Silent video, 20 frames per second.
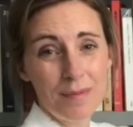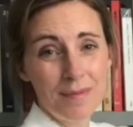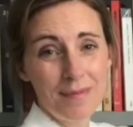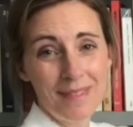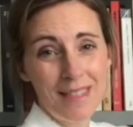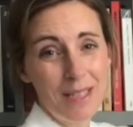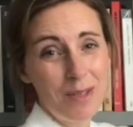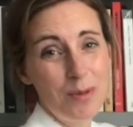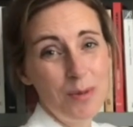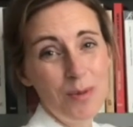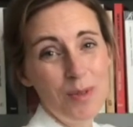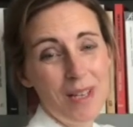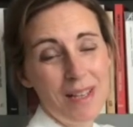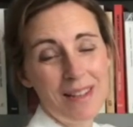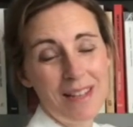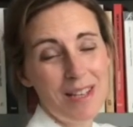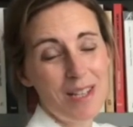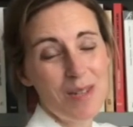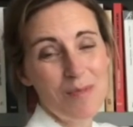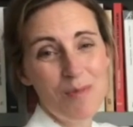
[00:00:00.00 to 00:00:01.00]
les doux
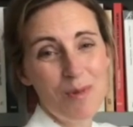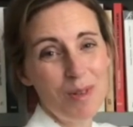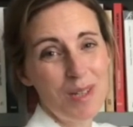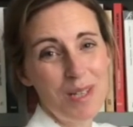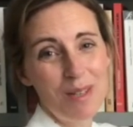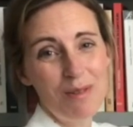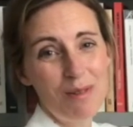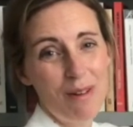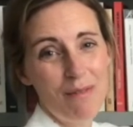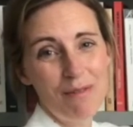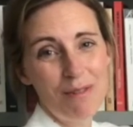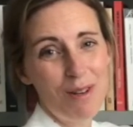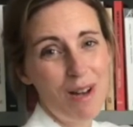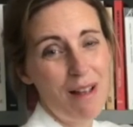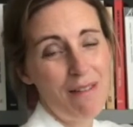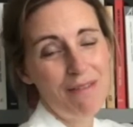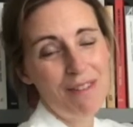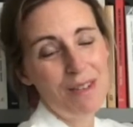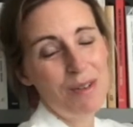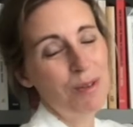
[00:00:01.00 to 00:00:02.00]
attachements qui doivent de
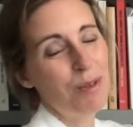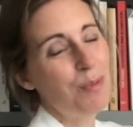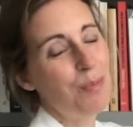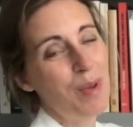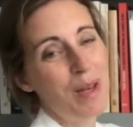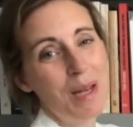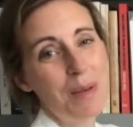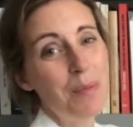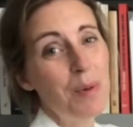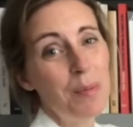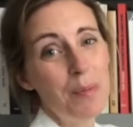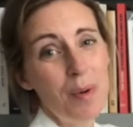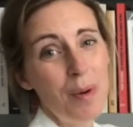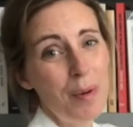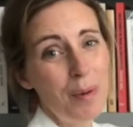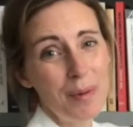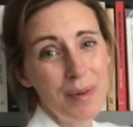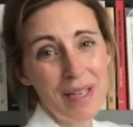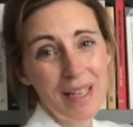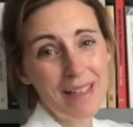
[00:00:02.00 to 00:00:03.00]
la vie occuper les
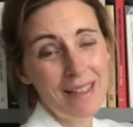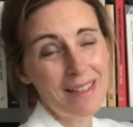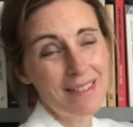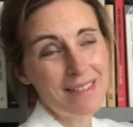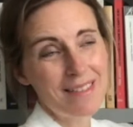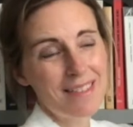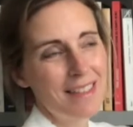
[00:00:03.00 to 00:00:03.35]
moments, et